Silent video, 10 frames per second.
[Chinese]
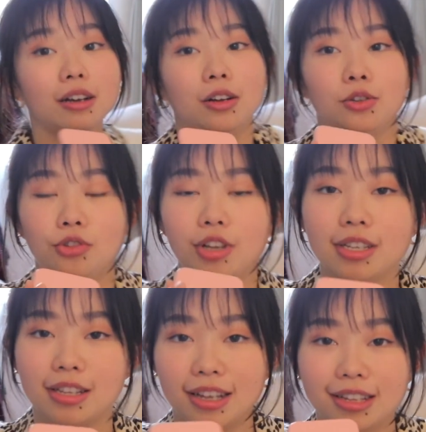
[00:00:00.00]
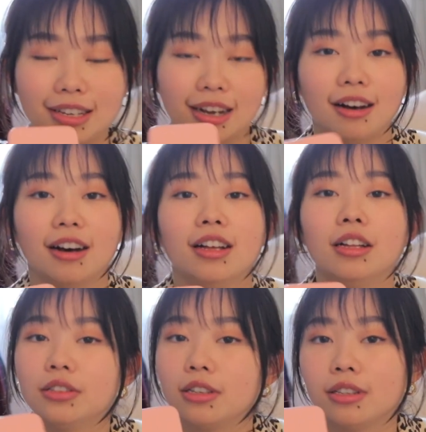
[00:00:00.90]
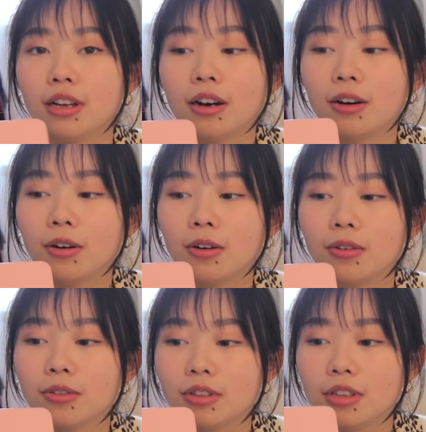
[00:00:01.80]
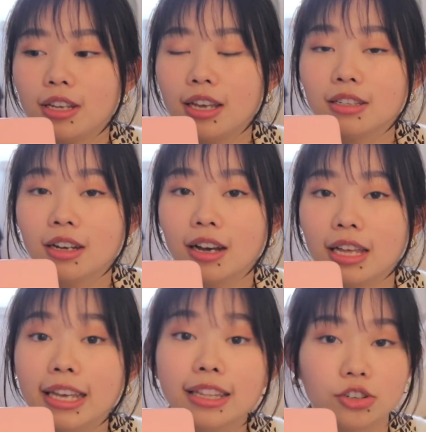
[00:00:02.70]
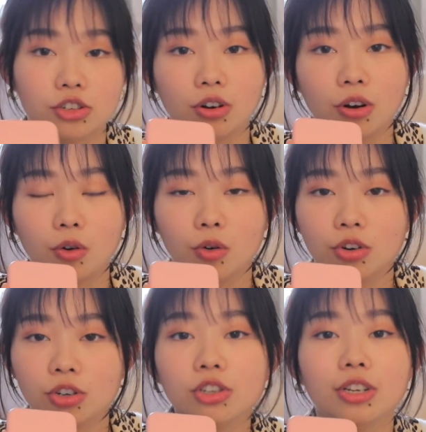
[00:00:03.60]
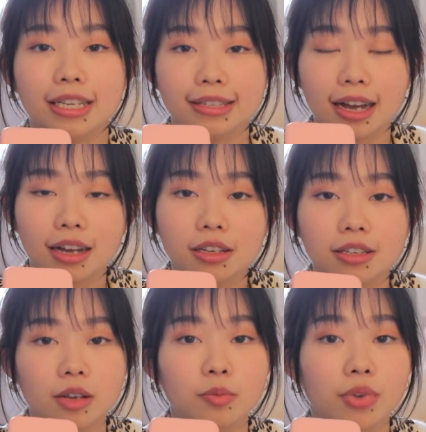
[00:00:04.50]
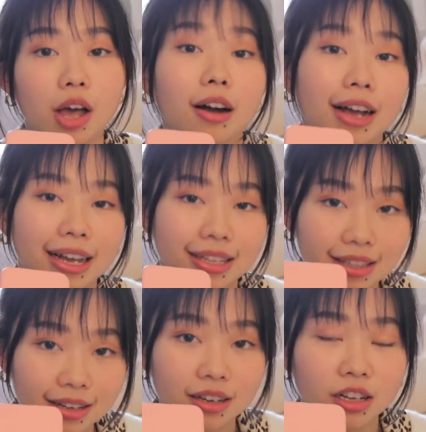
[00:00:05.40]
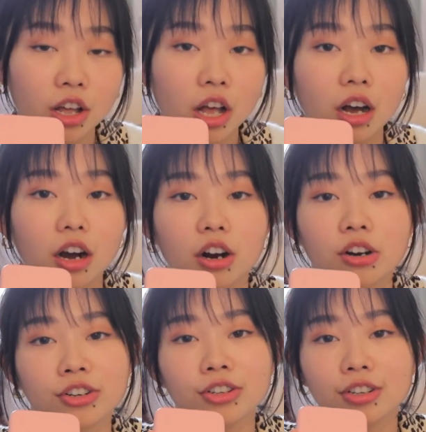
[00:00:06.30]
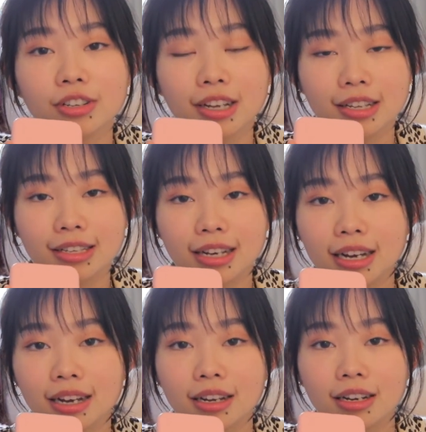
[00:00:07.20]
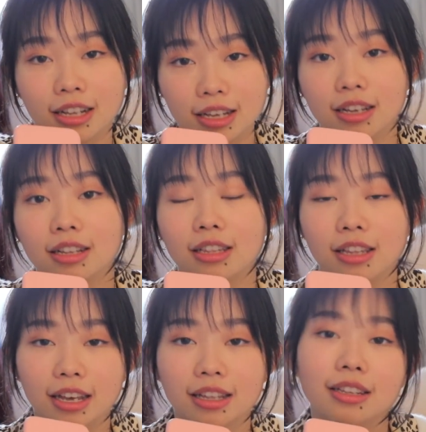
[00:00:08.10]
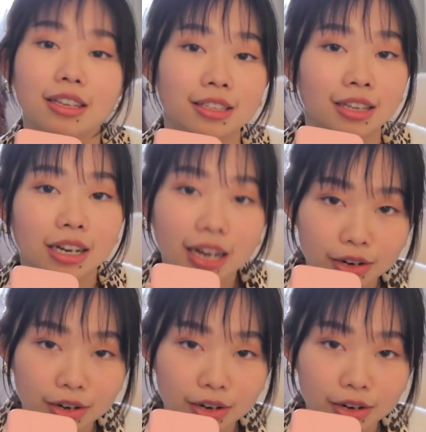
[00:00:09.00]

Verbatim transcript: 那推荐大家啊，等到天黑的时候试一下，先不要开灯，而是在家里点一些